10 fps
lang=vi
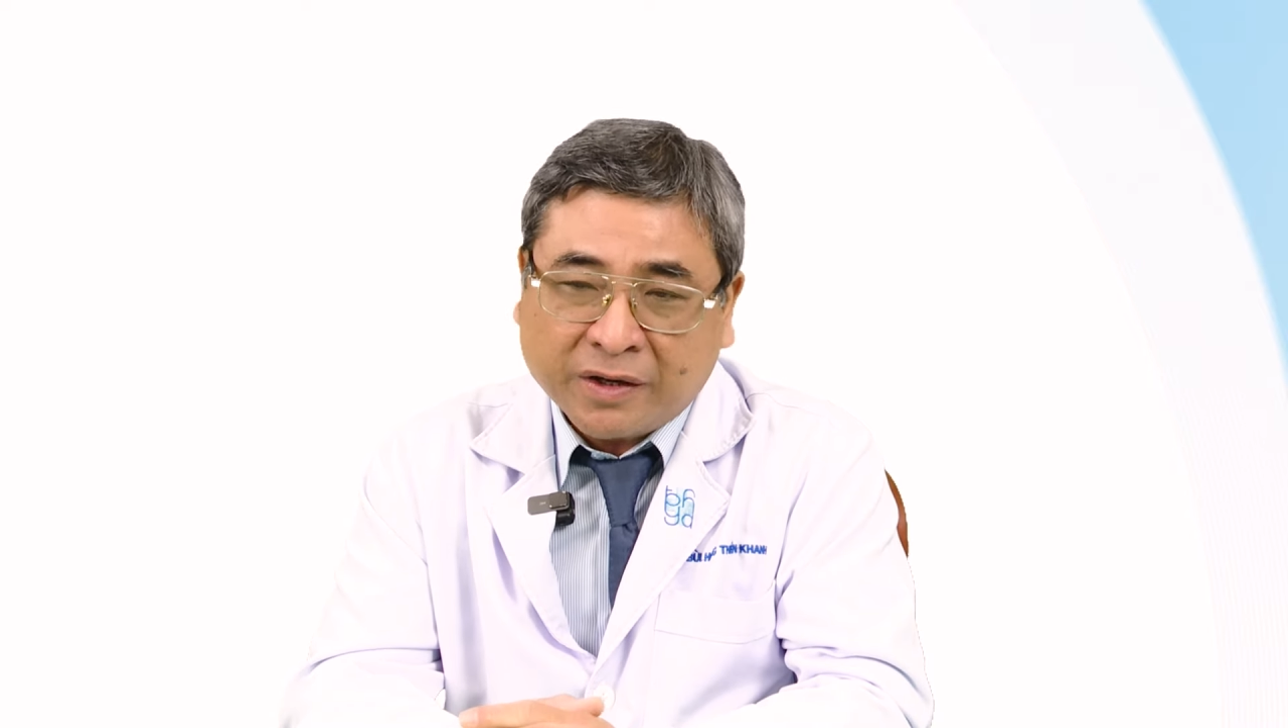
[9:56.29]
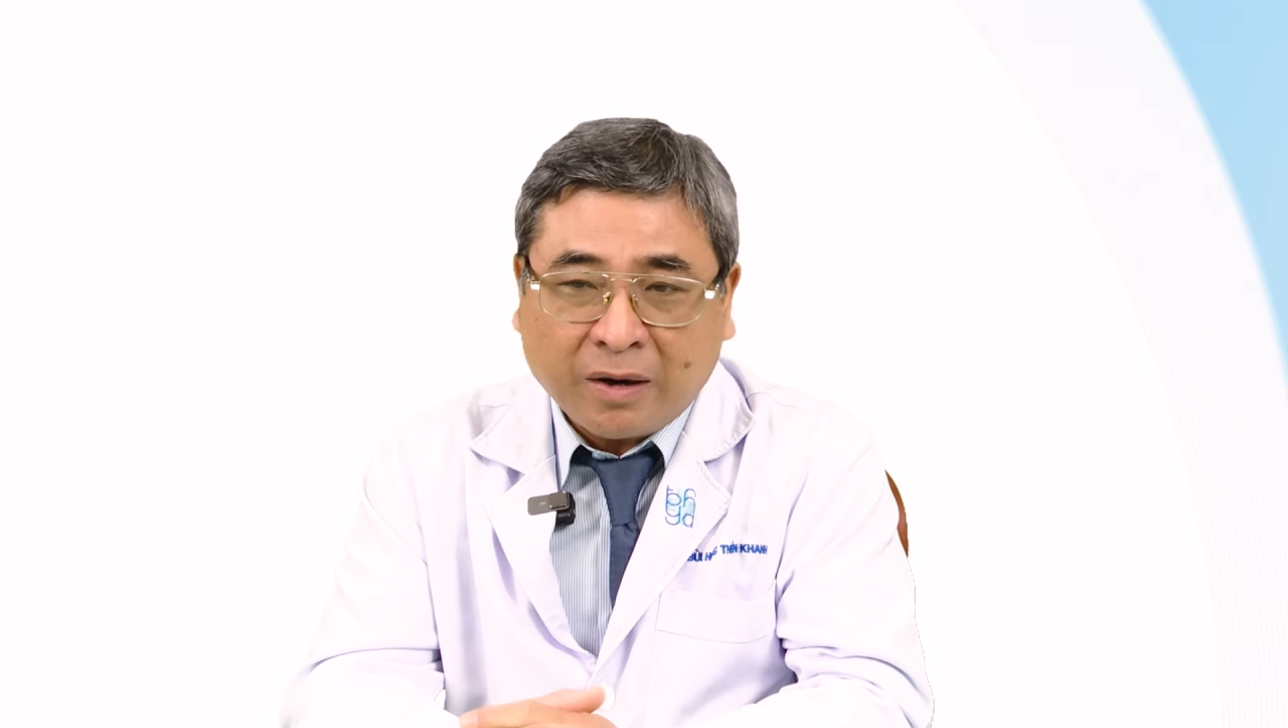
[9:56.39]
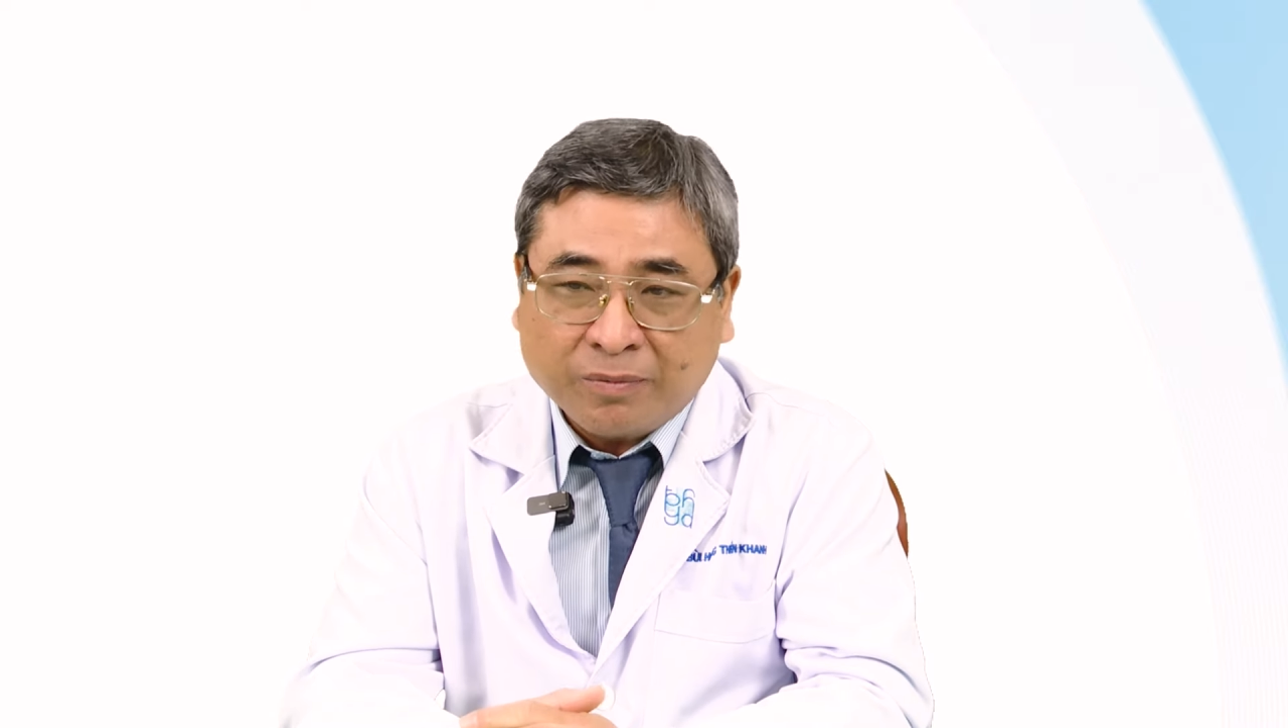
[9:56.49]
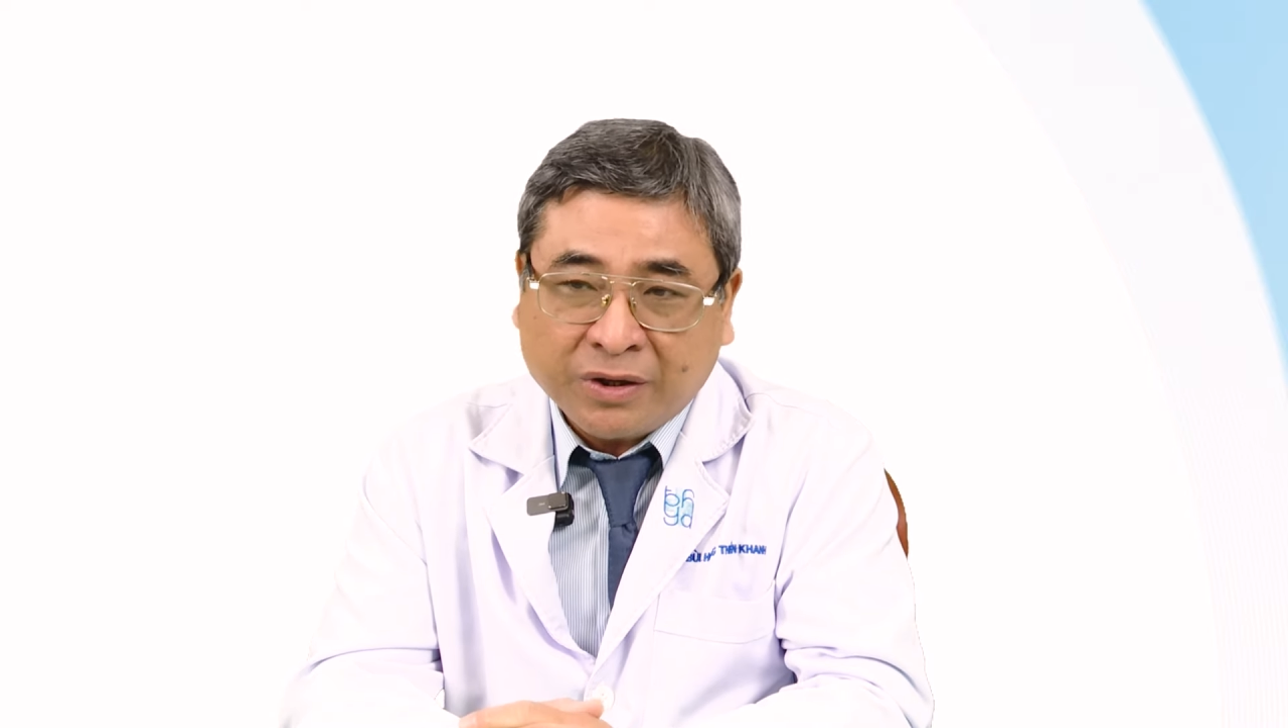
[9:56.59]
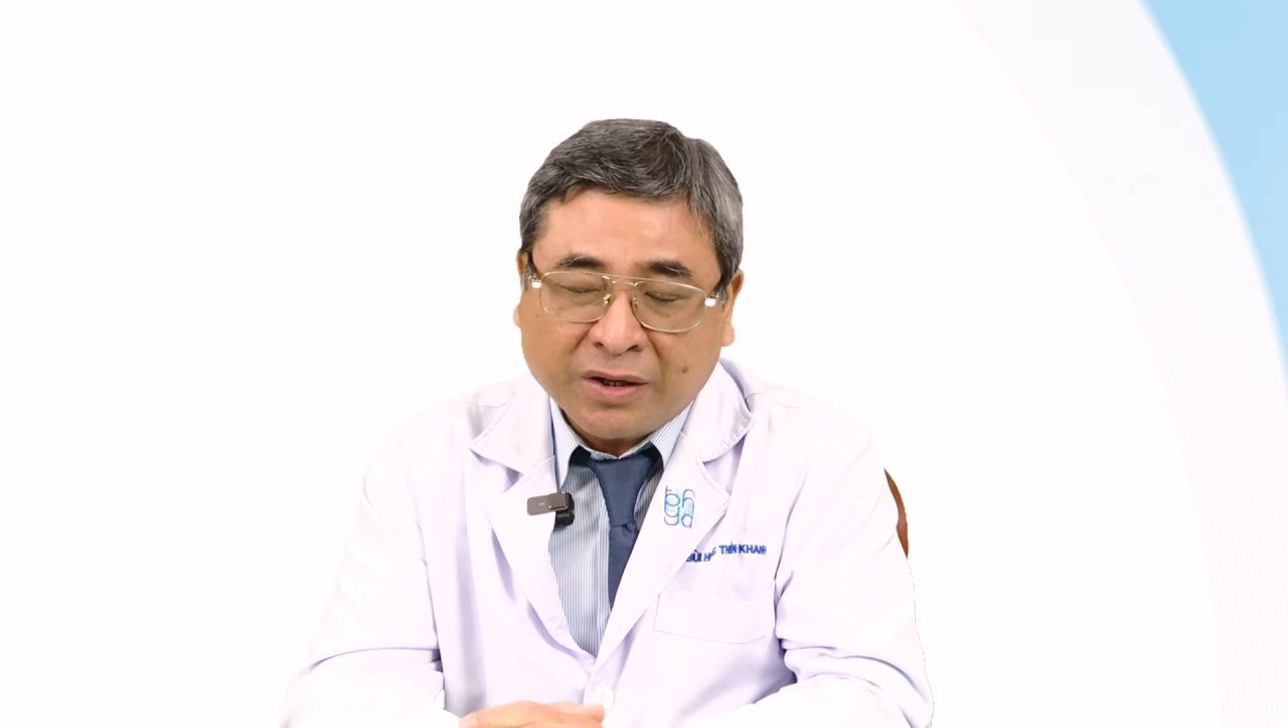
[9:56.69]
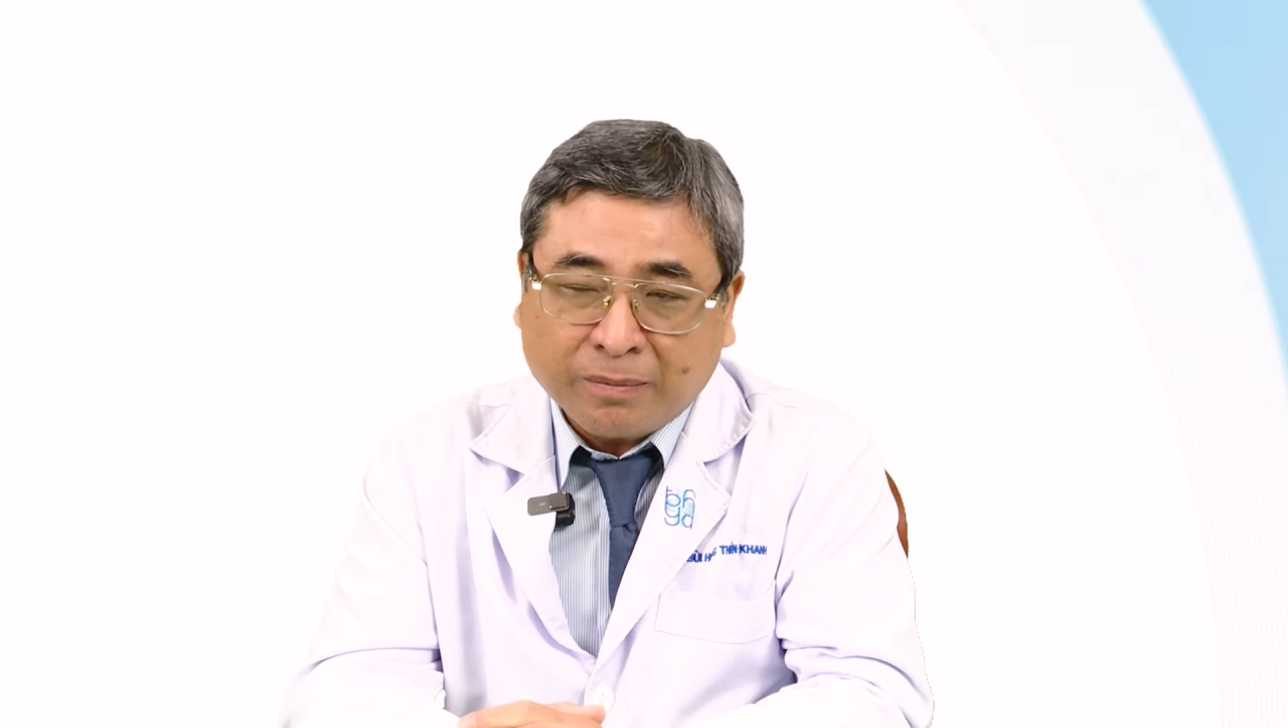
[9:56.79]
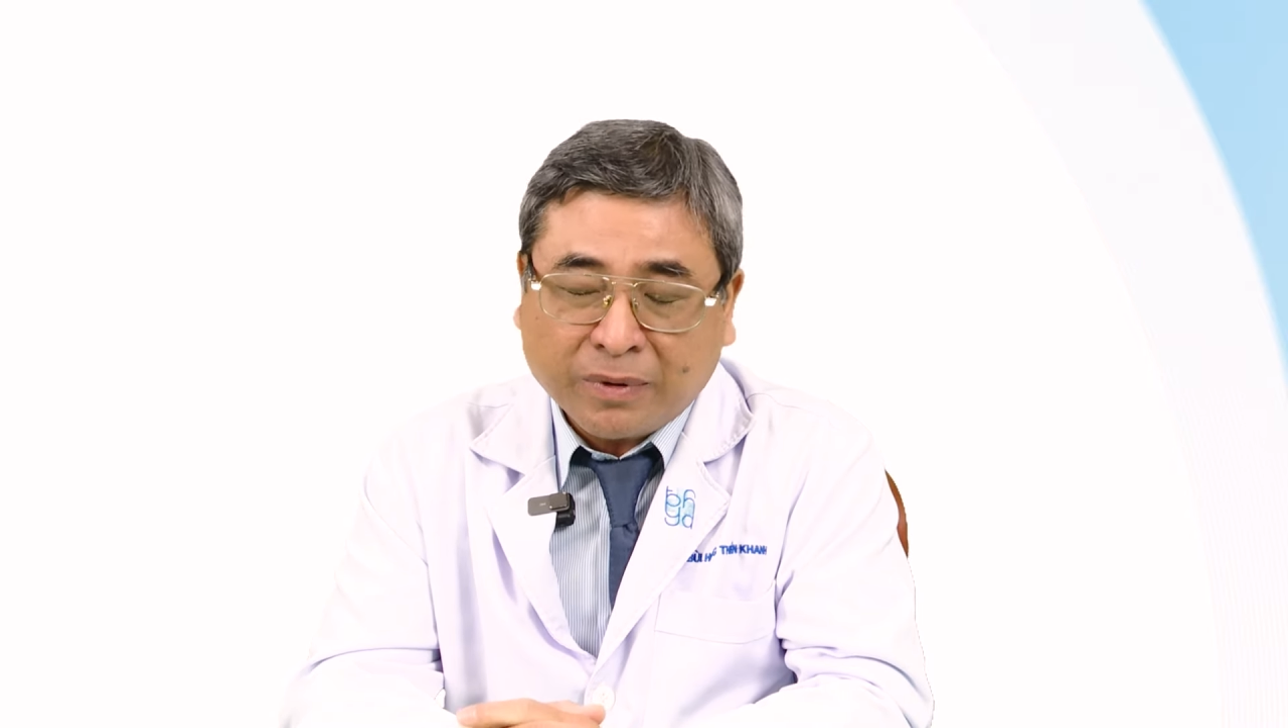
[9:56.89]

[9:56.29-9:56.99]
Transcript: học chia làm